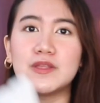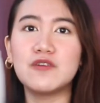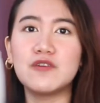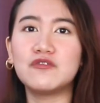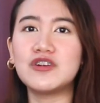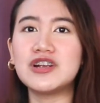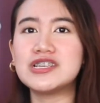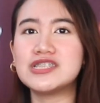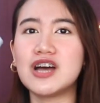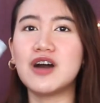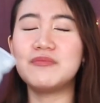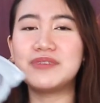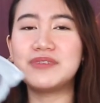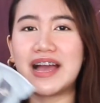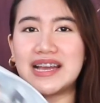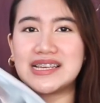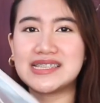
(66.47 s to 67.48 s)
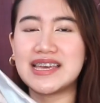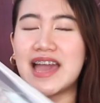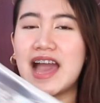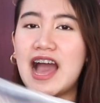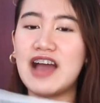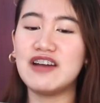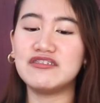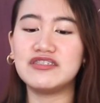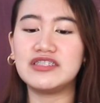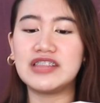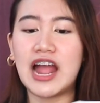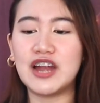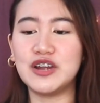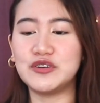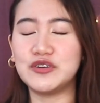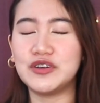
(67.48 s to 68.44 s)
First off, guys, I have
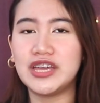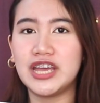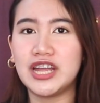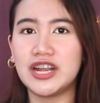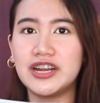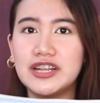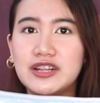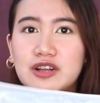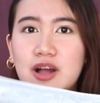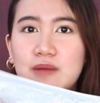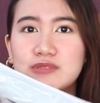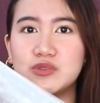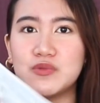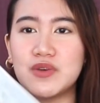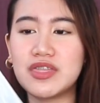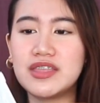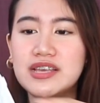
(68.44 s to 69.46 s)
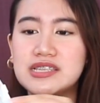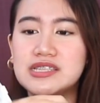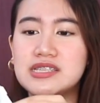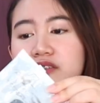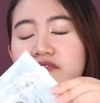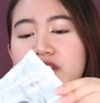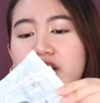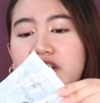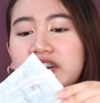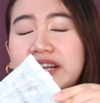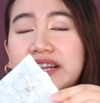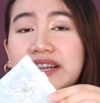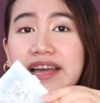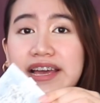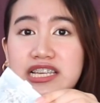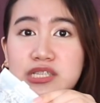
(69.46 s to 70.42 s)
Taro here. It comes with this
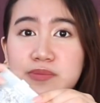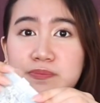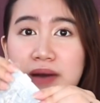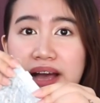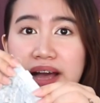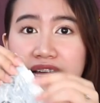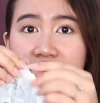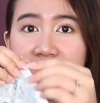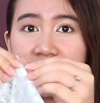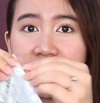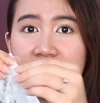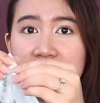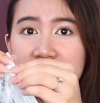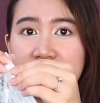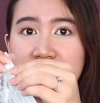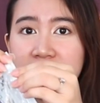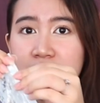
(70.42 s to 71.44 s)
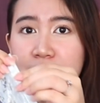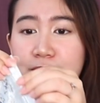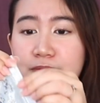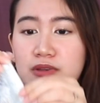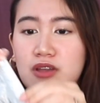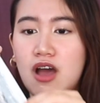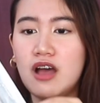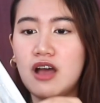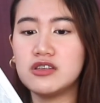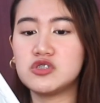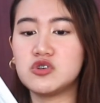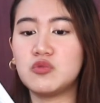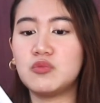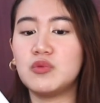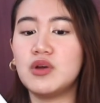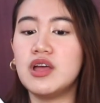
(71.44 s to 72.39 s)
very nice packaging na ziplock.
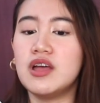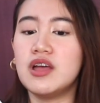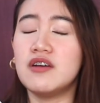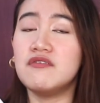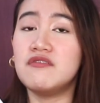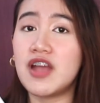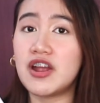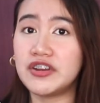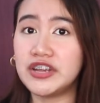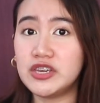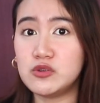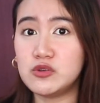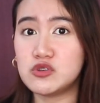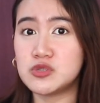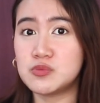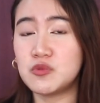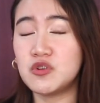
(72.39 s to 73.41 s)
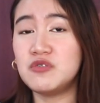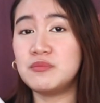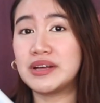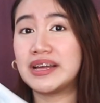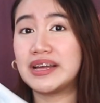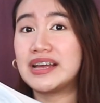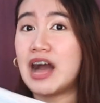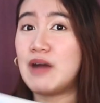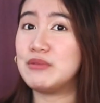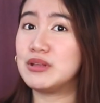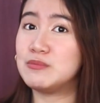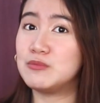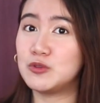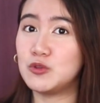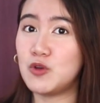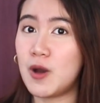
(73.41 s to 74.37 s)
So, very useful. Magagamit
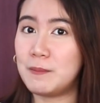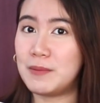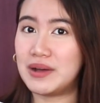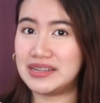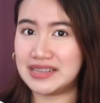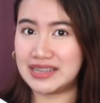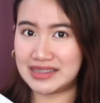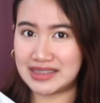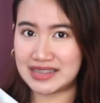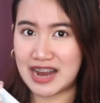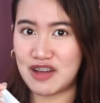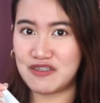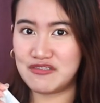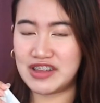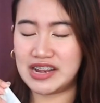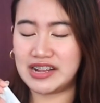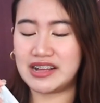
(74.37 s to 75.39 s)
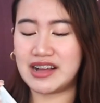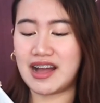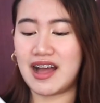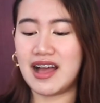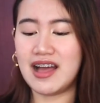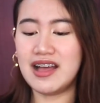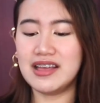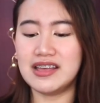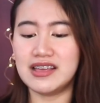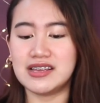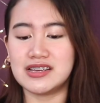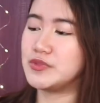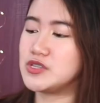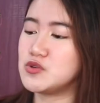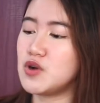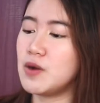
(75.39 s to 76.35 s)
mo to kapag nag-travel ka.
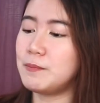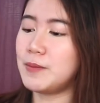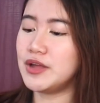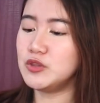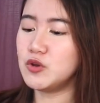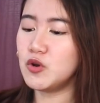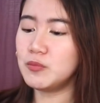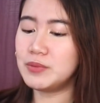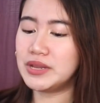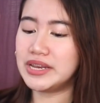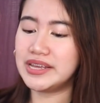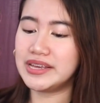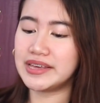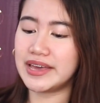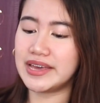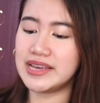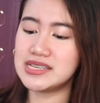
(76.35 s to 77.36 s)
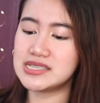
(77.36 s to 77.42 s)
So, upon opening, guys,